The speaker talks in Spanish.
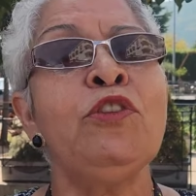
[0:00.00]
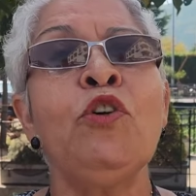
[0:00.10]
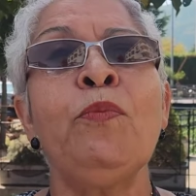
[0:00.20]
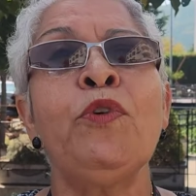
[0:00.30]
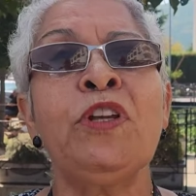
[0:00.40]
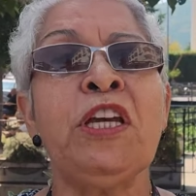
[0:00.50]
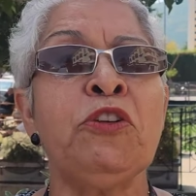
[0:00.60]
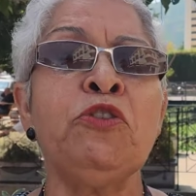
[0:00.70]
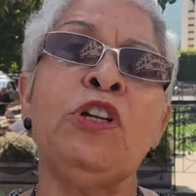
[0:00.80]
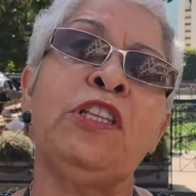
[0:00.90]
Yo digo, ¿por
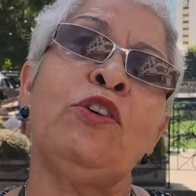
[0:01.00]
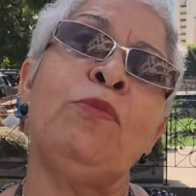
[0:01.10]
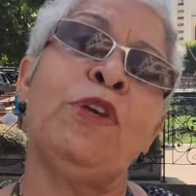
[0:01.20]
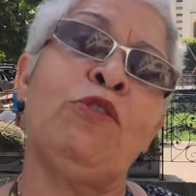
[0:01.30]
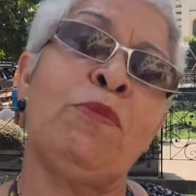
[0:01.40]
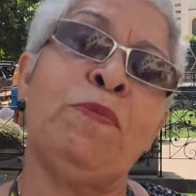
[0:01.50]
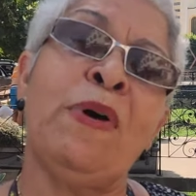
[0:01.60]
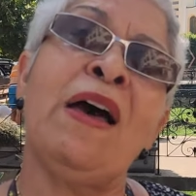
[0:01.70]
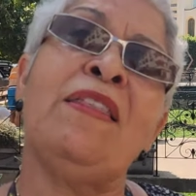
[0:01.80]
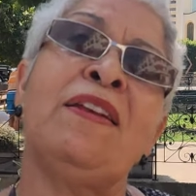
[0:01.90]
qué? Yo no le tengo miedo a mi
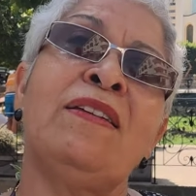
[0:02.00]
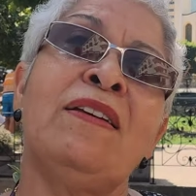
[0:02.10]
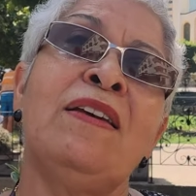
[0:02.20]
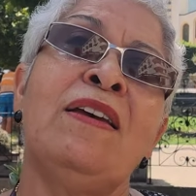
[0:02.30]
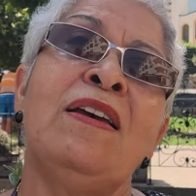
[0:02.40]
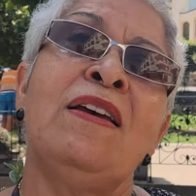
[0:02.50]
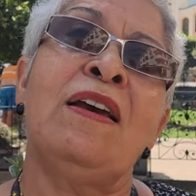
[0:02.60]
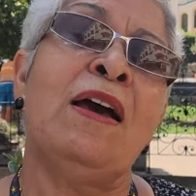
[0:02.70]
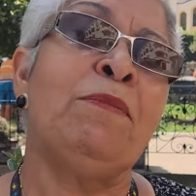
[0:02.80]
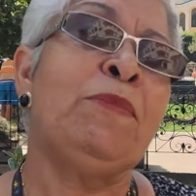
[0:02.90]
padre,
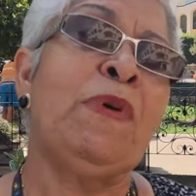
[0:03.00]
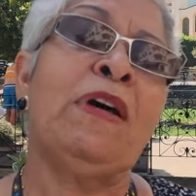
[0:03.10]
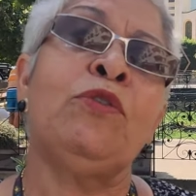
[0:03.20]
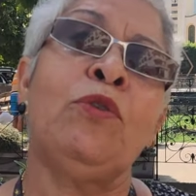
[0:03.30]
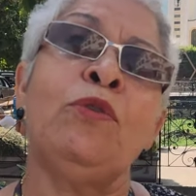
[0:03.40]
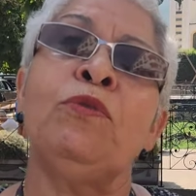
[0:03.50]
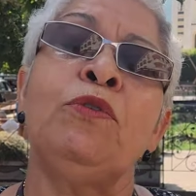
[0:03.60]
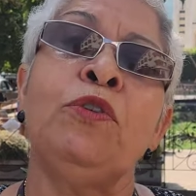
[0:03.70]
a mi párroco.